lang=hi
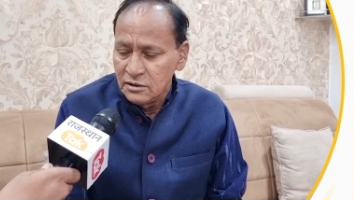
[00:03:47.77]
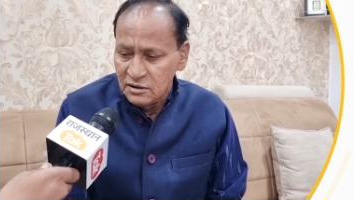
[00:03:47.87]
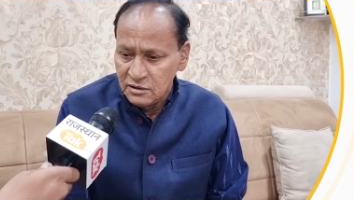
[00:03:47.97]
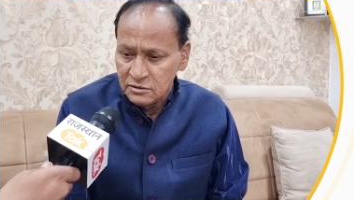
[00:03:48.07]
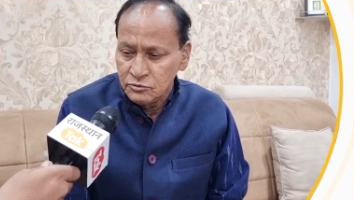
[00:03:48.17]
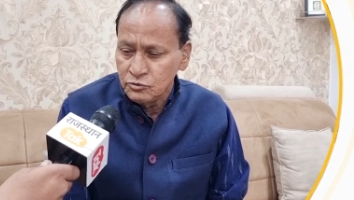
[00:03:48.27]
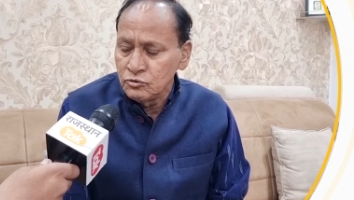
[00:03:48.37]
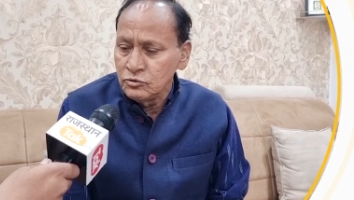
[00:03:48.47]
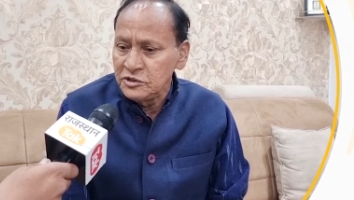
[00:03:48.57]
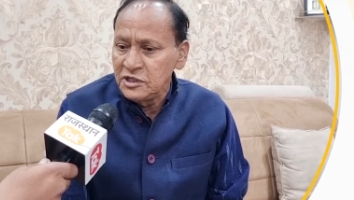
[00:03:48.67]

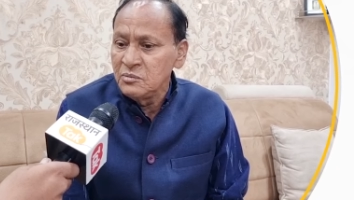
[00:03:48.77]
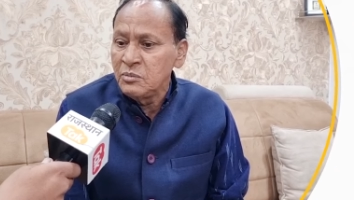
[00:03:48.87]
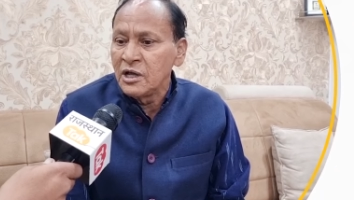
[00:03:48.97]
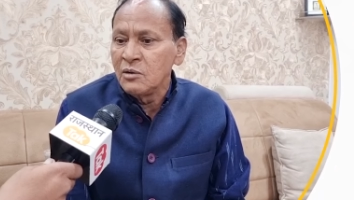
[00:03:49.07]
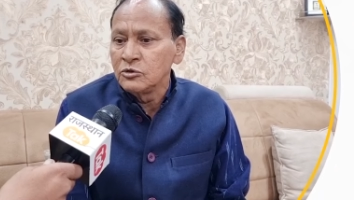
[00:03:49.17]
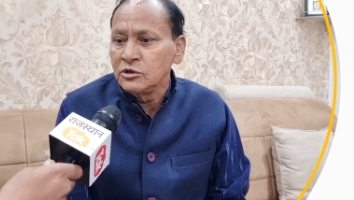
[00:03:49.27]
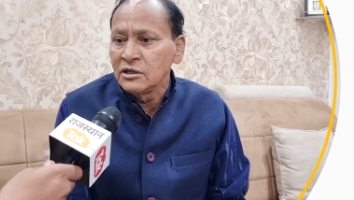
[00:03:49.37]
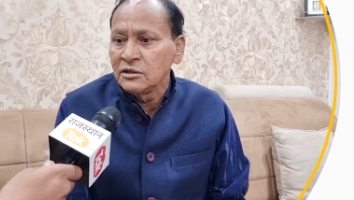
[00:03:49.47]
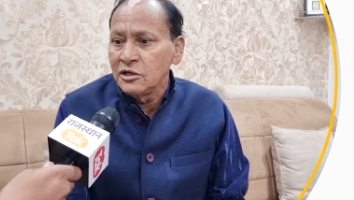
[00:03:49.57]
तो ये बड़ा मुद्दा